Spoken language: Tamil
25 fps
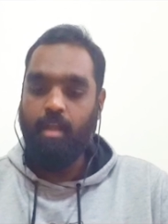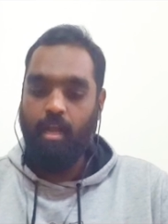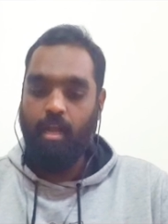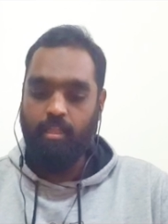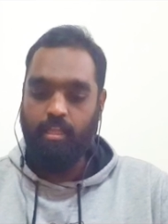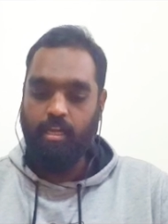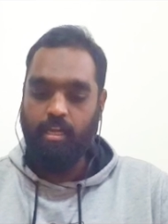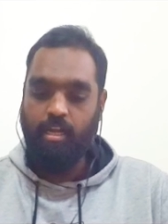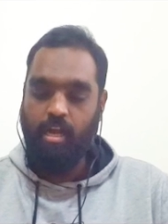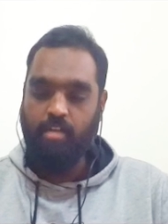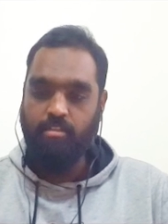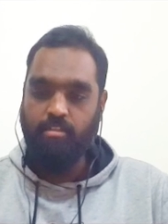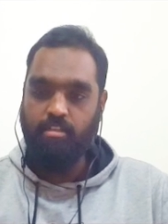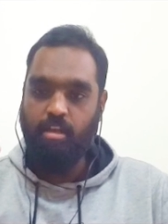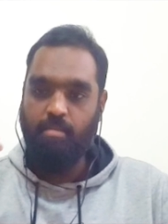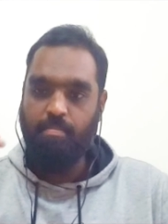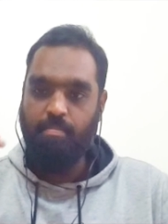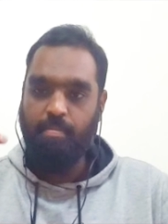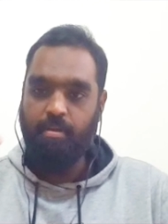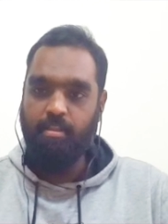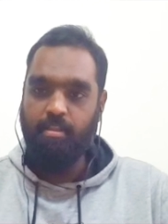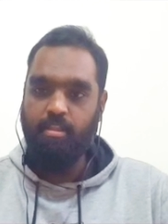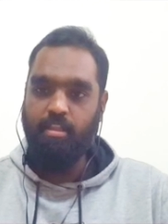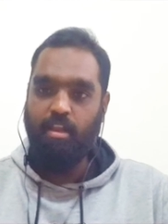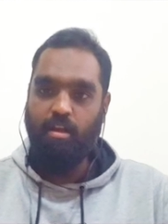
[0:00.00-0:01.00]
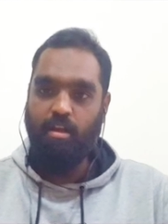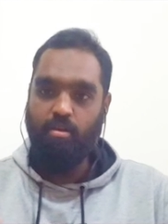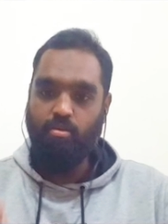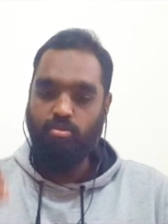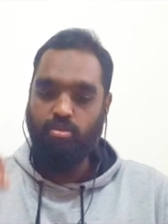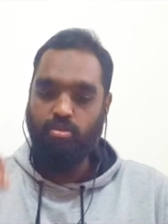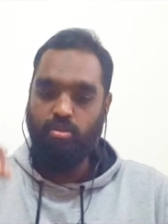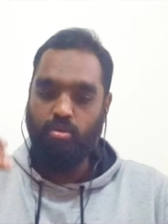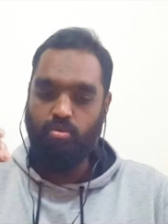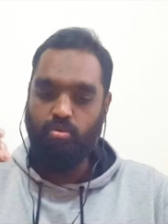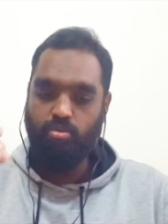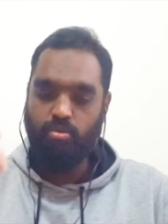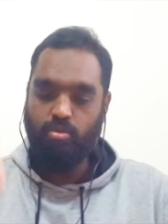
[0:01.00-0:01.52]
அந்த காசா பகுதியில
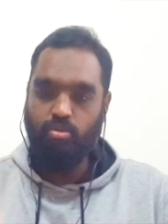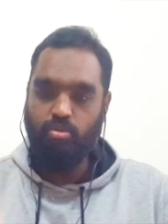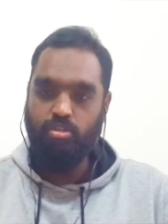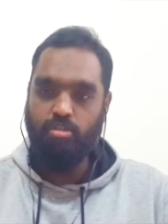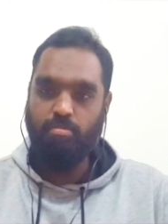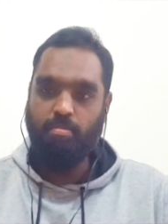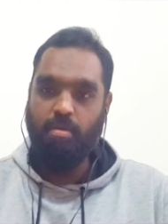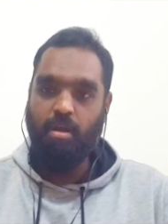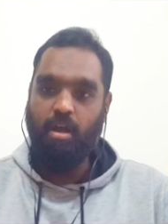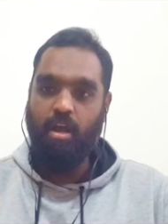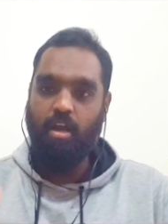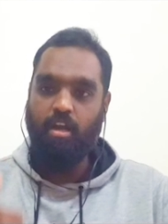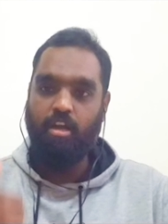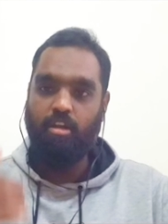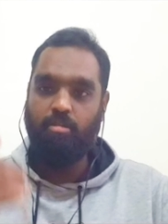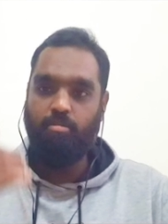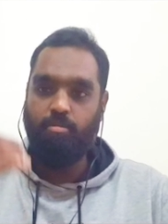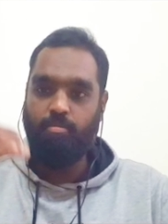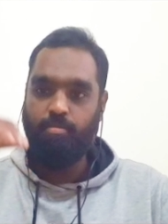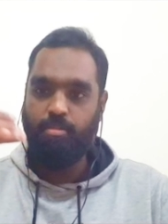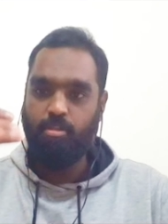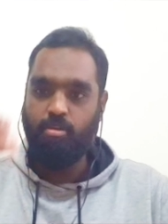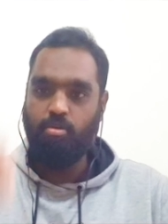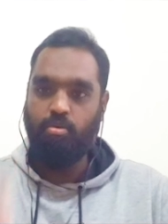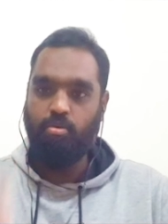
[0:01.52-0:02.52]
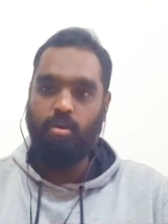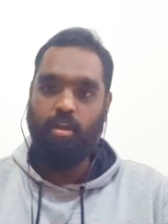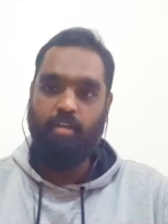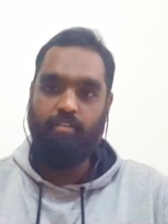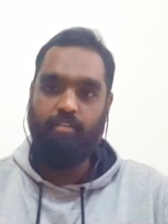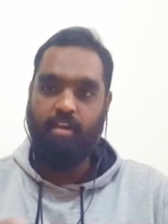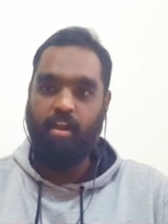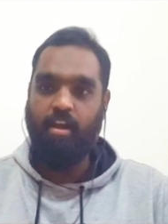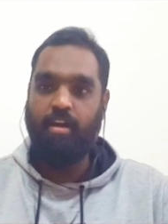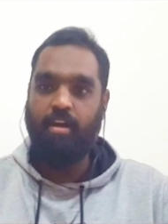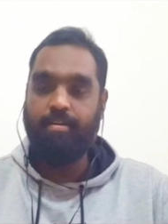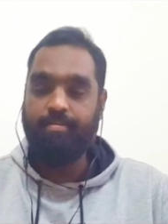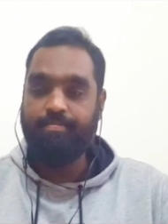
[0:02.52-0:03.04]
கொஞ்சம் கொஞ்சம் கொஞ்சமா ஆக்கிரமித்து கொண்டே
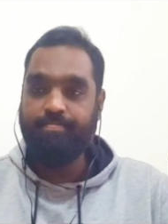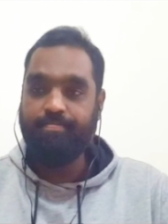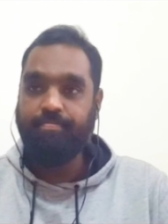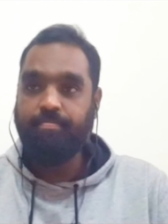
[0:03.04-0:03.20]
வராங்க